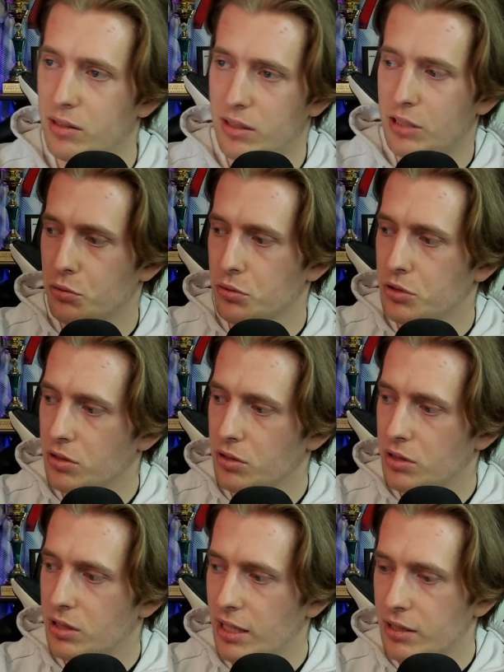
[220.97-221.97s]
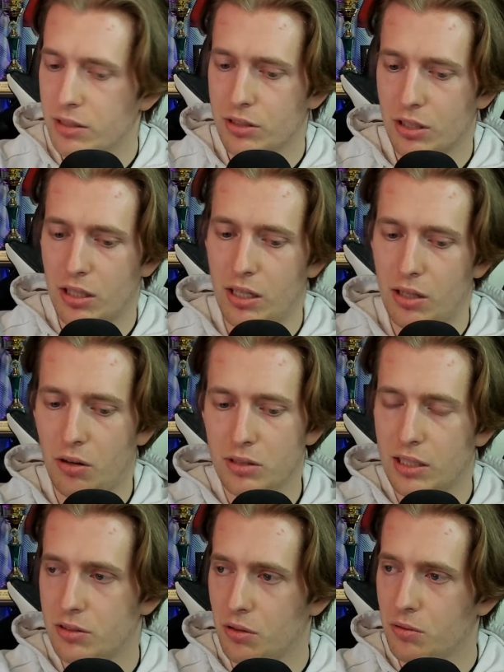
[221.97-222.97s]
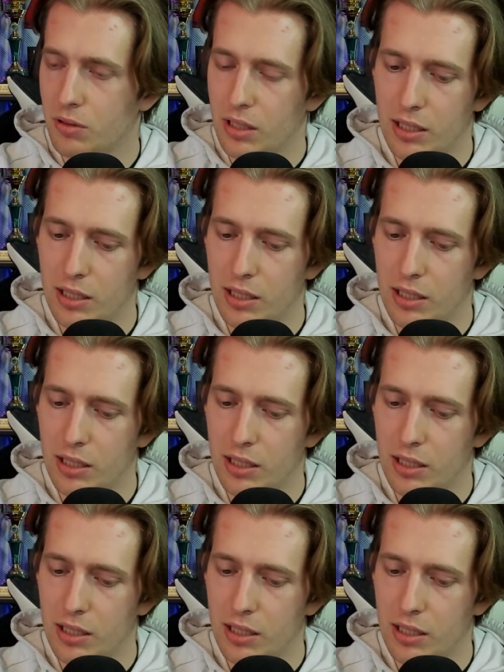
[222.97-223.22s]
dać uciąć ręki, że one są